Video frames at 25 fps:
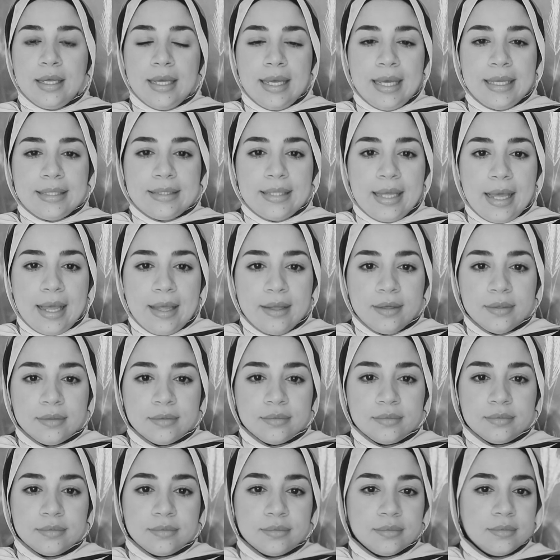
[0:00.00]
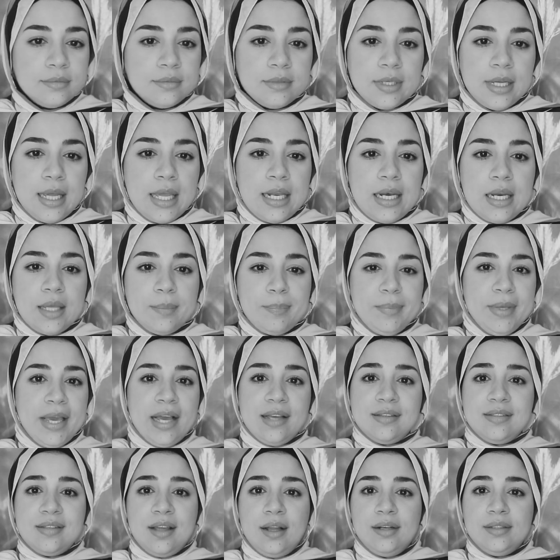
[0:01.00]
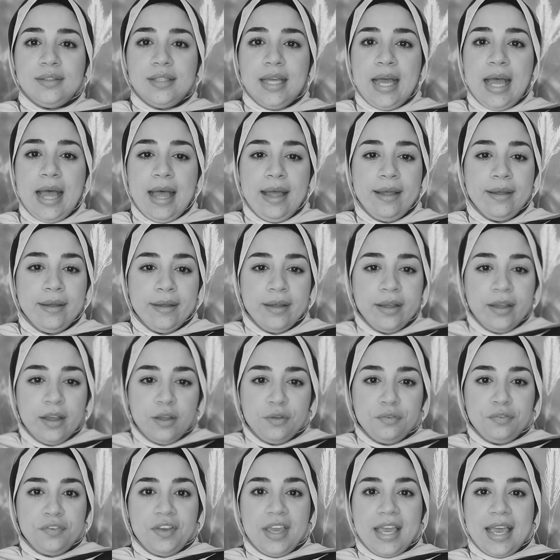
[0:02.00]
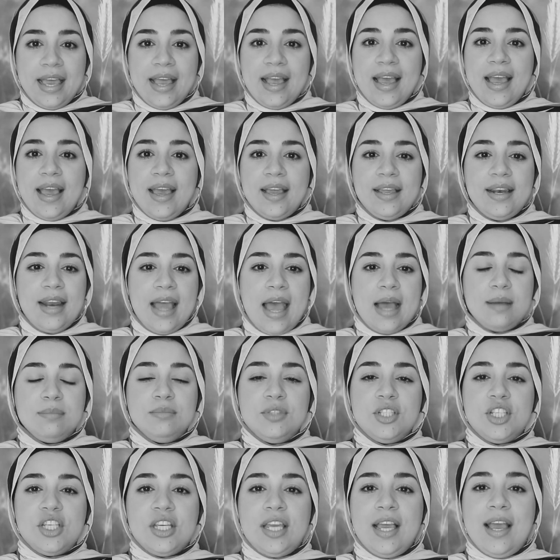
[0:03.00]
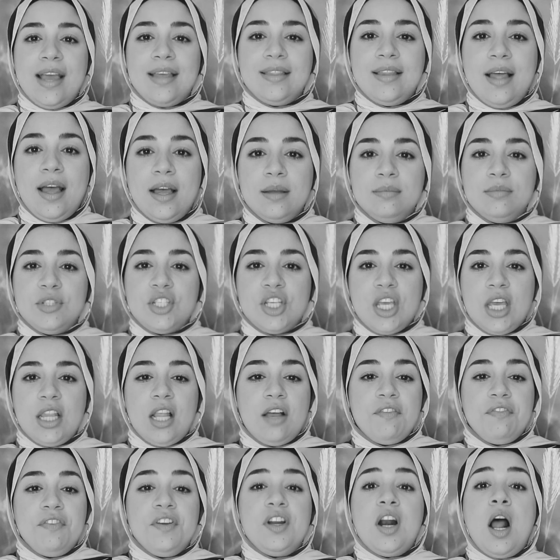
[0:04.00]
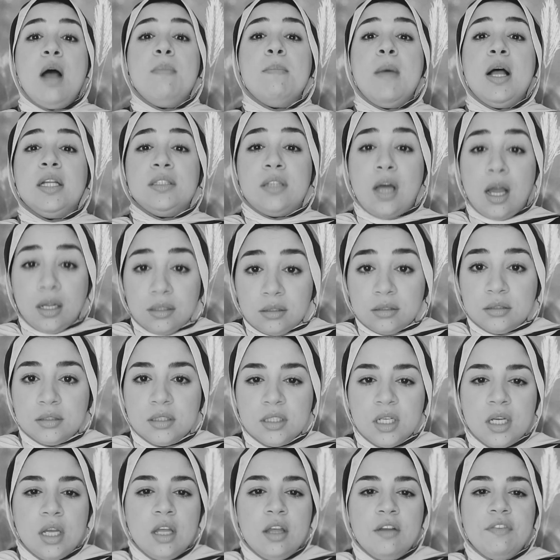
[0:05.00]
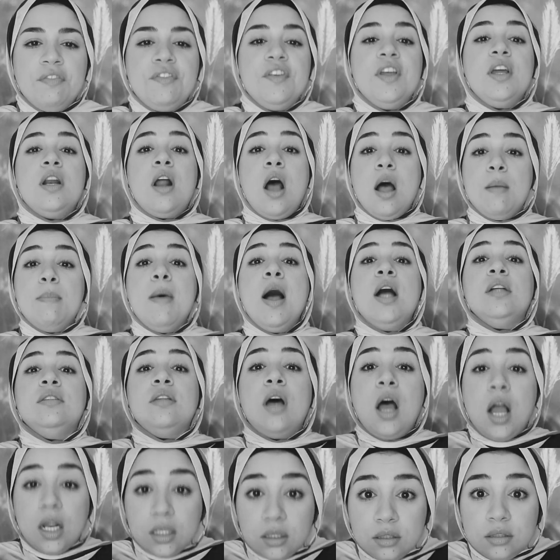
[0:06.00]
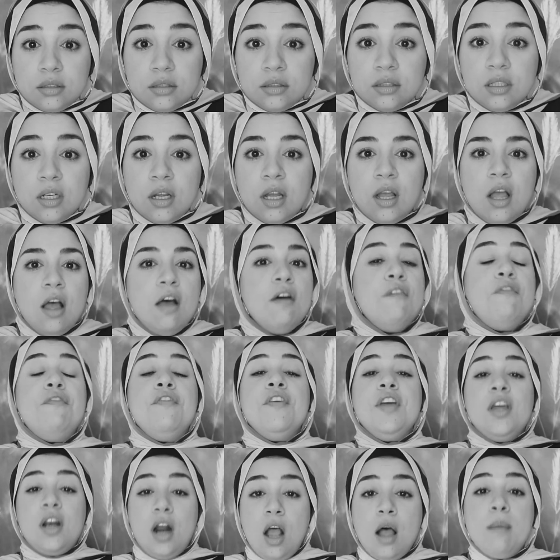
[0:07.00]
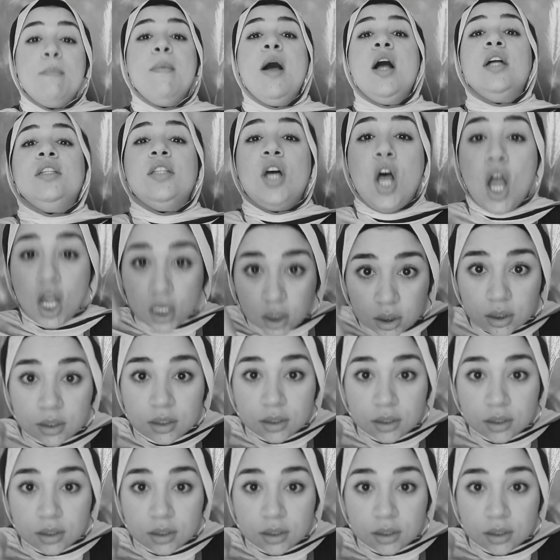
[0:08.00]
ايه ده ايه اللي بيحصل ده في ايه لا مش كده مش كده في رمضان في رمضان في رمضان